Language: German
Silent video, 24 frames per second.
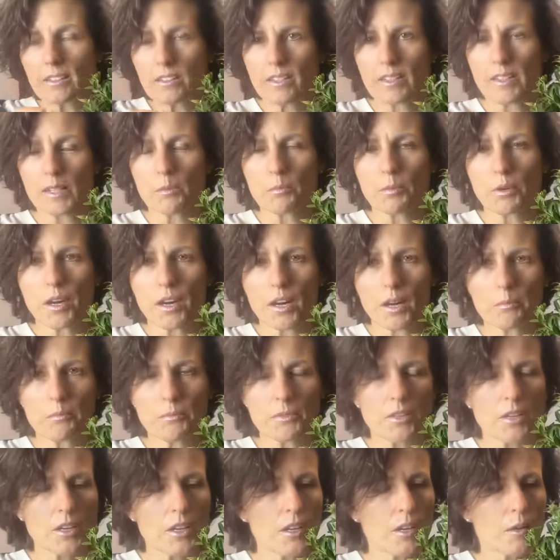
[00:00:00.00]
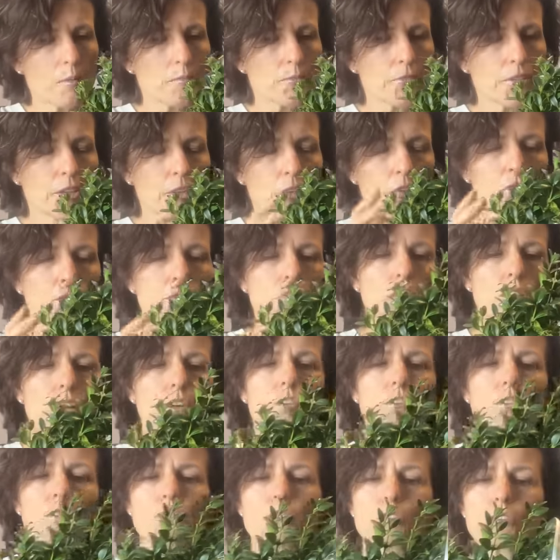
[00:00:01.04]
selber habt, dann könnt ihr
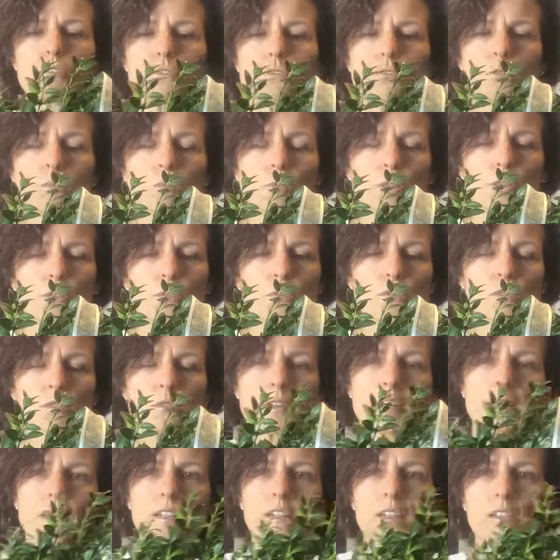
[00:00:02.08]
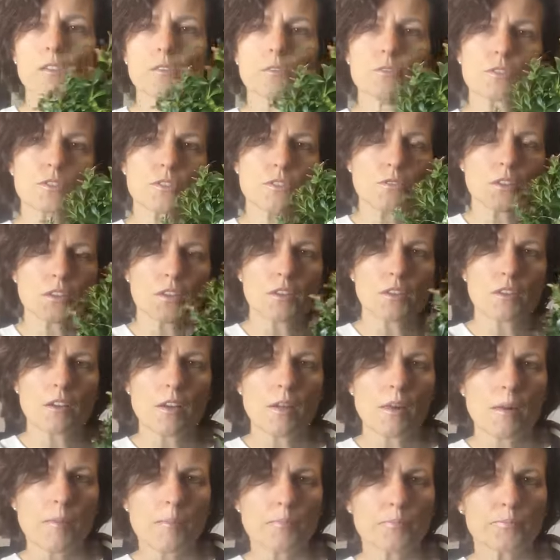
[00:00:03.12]
auch richtig super loswerkeln. Und deswegen
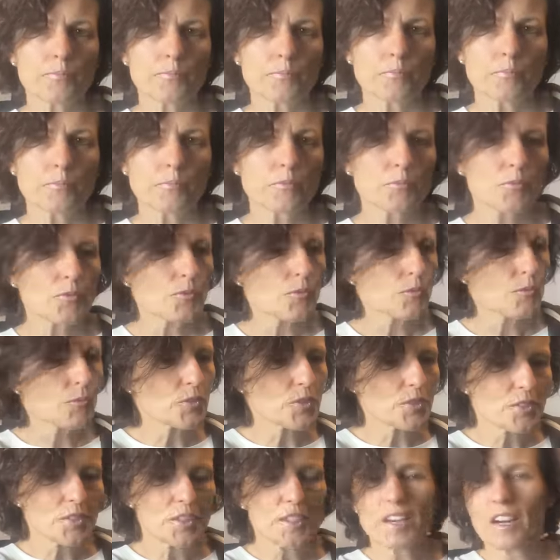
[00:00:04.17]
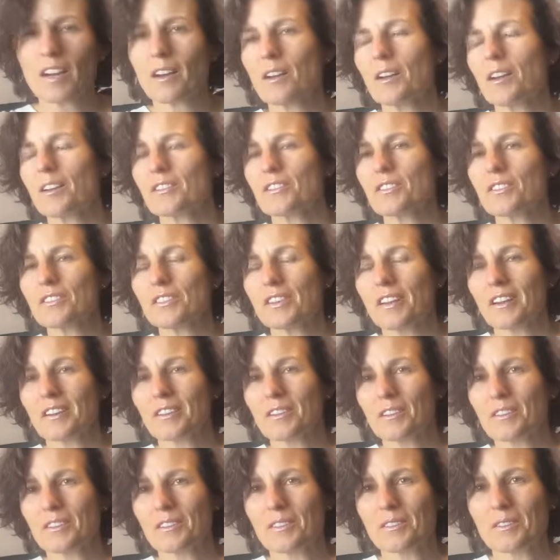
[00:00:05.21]
ja, es ist
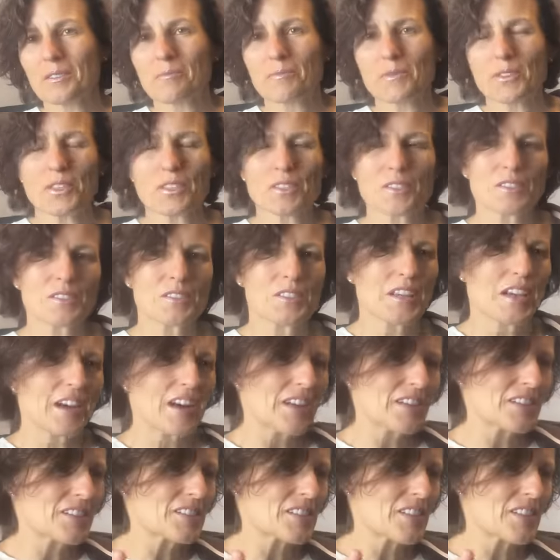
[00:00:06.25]
eigentlich, ähm, sehe ich, die einen